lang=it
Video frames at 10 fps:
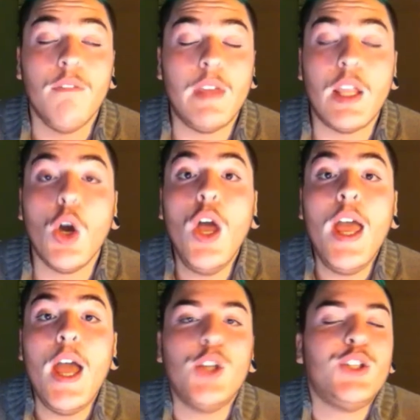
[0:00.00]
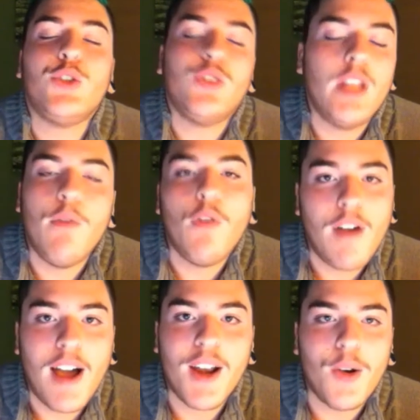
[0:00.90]
video, ho detto devo
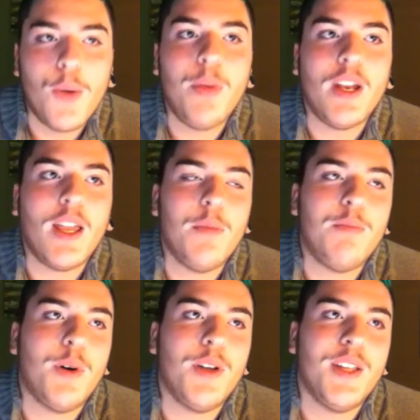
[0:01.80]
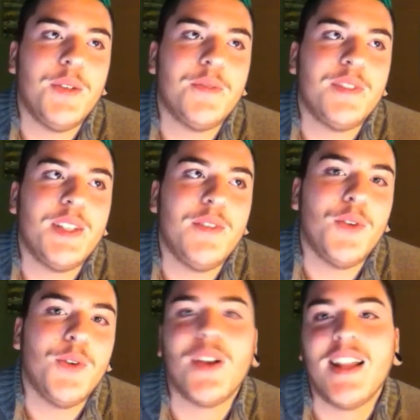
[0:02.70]
farlo perché poi non
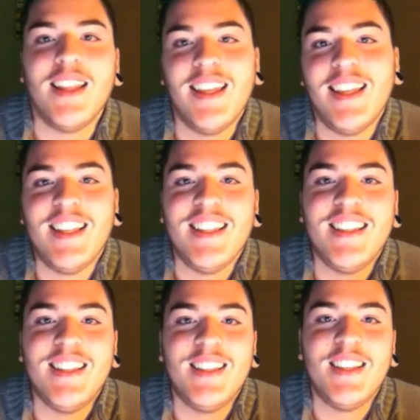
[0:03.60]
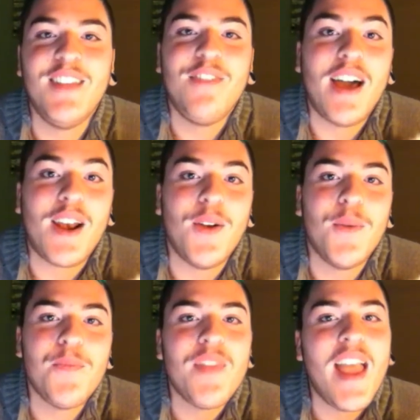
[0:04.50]
vedevo l'ora di, di
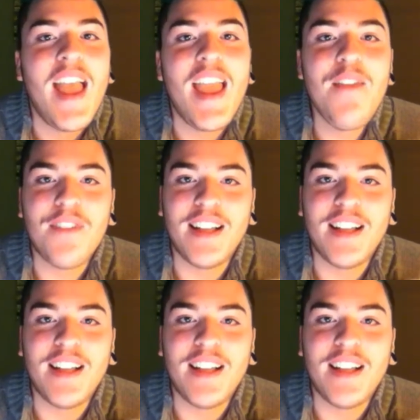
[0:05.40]
farlo. E